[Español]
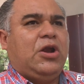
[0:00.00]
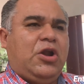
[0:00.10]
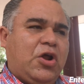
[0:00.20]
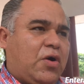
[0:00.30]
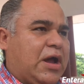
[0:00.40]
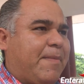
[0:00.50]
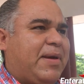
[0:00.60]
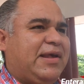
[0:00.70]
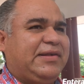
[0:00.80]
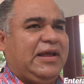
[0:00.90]
No,
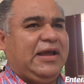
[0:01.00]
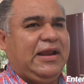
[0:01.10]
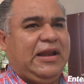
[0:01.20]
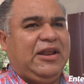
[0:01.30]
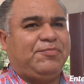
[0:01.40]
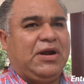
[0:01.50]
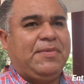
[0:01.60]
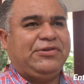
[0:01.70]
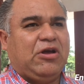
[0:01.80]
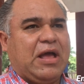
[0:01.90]
apenas eh, los
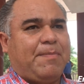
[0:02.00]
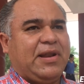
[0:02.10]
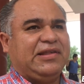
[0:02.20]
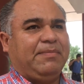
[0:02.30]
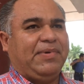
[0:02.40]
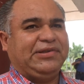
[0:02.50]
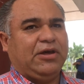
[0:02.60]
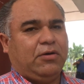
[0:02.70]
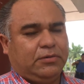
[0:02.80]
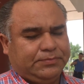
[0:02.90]
programas apenas
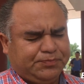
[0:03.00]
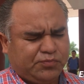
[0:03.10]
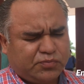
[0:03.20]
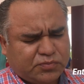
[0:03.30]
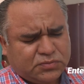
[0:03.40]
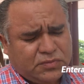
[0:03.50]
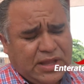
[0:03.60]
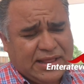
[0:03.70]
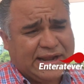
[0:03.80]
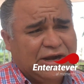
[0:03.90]
empezaron
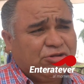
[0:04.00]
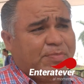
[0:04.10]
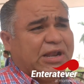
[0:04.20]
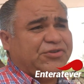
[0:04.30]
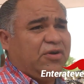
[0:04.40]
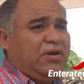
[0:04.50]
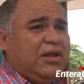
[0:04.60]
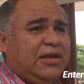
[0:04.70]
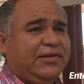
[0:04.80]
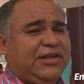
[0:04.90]
las reglas de operación,
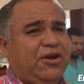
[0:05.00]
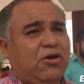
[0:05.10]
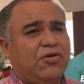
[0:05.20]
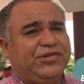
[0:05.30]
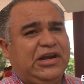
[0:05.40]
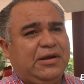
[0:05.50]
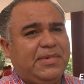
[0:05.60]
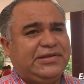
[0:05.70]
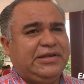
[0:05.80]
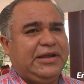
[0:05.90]
se dieron a conocer en el
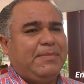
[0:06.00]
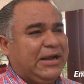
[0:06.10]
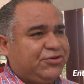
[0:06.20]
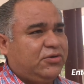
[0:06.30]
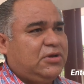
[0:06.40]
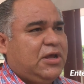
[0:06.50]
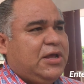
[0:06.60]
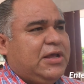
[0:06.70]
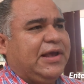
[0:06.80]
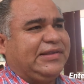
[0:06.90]
mes de marzo.
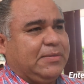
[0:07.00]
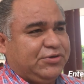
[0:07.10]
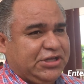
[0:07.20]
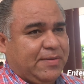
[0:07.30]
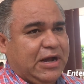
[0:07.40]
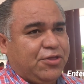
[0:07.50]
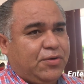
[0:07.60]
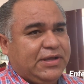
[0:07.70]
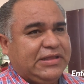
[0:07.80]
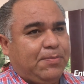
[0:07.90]
Estamos
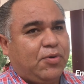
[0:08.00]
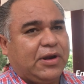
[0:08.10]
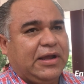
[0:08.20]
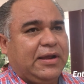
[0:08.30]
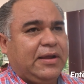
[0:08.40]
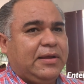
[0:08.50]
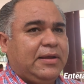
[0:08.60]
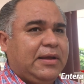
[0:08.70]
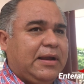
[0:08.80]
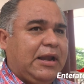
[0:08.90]
trabajando ahorita porque
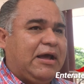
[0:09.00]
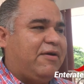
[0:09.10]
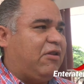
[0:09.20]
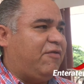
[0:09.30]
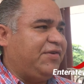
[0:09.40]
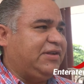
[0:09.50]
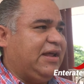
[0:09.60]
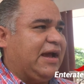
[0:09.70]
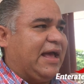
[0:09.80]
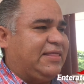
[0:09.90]
la
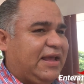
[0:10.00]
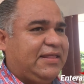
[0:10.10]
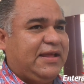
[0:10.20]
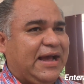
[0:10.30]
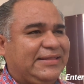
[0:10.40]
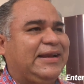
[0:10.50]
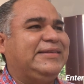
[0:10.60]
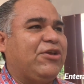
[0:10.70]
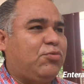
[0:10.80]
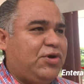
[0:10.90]
oficina atiende a 31